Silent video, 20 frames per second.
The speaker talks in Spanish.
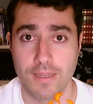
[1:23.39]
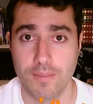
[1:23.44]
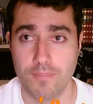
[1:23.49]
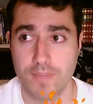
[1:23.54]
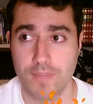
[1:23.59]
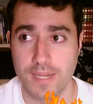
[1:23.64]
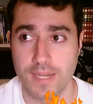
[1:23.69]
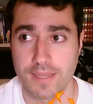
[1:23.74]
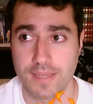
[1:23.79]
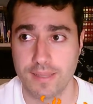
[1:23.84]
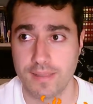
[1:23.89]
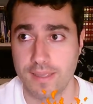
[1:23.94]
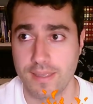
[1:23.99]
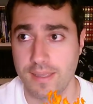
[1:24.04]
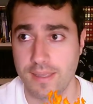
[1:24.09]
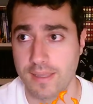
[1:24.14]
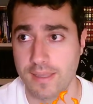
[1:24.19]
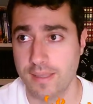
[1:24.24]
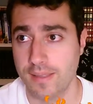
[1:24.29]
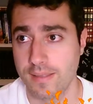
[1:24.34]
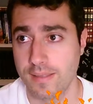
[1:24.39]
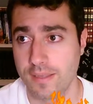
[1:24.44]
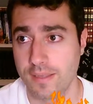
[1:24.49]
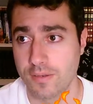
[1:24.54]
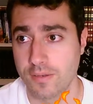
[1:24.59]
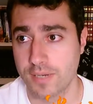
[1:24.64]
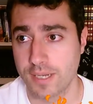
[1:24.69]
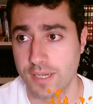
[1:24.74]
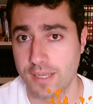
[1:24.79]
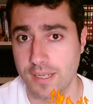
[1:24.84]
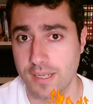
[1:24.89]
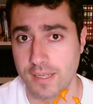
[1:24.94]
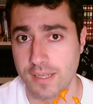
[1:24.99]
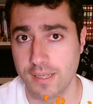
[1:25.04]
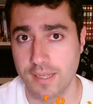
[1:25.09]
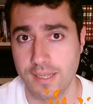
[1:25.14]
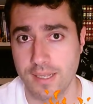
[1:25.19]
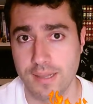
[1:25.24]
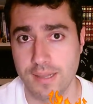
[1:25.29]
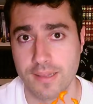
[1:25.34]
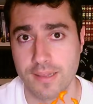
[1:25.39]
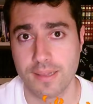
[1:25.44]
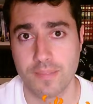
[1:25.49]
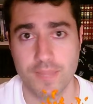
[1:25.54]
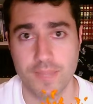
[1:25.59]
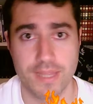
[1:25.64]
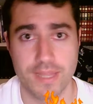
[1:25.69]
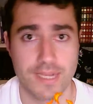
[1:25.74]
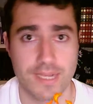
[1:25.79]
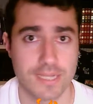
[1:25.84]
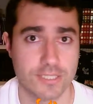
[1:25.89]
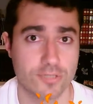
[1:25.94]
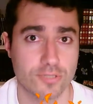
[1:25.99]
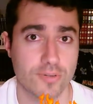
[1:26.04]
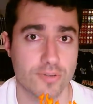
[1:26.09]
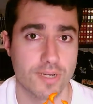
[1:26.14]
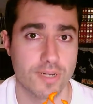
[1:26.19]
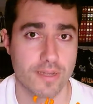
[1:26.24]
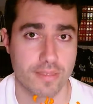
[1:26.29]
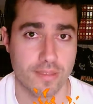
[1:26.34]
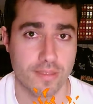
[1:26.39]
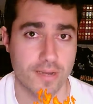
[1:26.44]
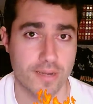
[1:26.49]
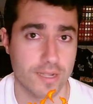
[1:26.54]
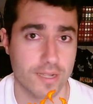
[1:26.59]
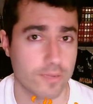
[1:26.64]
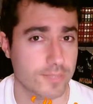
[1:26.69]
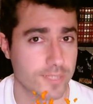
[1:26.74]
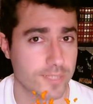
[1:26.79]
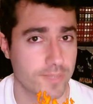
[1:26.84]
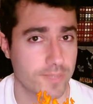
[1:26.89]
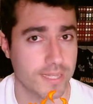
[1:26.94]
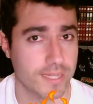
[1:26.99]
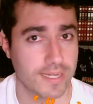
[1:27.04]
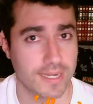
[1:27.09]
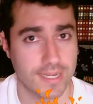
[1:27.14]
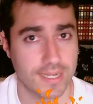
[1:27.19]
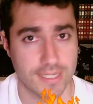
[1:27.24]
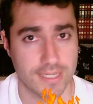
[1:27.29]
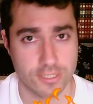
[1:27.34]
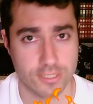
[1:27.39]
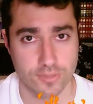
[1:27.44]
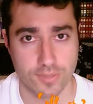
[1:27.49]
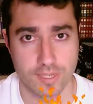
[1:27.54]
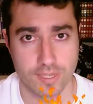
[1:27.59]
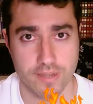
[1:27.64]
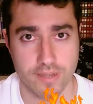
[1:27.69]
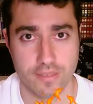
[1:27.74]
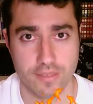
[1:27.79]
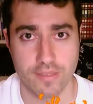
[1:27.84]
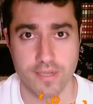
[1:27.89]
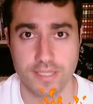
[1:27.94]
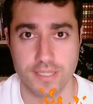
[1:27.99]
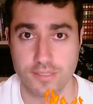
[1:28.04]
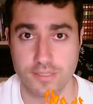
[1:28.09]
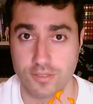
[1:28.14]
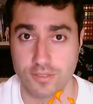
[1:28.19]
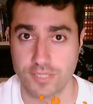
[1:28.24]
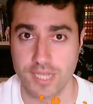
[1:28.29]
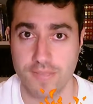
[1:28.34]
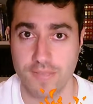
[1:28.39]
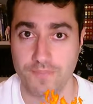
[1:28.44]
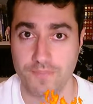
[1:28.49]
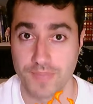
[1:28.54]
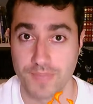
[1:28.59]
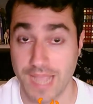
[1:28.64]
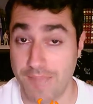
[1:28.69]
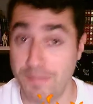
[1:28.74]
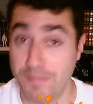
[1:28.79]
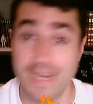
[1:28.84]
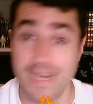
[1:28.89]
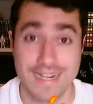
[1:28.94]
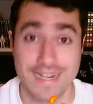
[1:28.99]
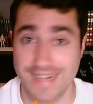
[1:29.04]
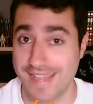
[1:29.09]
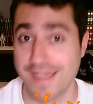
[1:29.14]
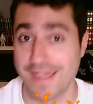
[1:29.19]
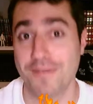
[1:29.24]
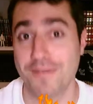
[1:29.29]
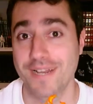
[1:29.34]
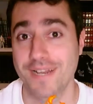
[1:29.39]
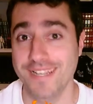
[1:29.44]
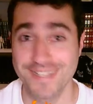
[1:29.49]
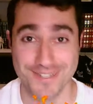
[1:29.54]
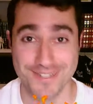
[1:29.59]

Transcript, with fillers: parte de, de, lo que era el tema de las suscripciones, cómo se mantenían las suscripciones, o sea, apenas nada, ¿vale?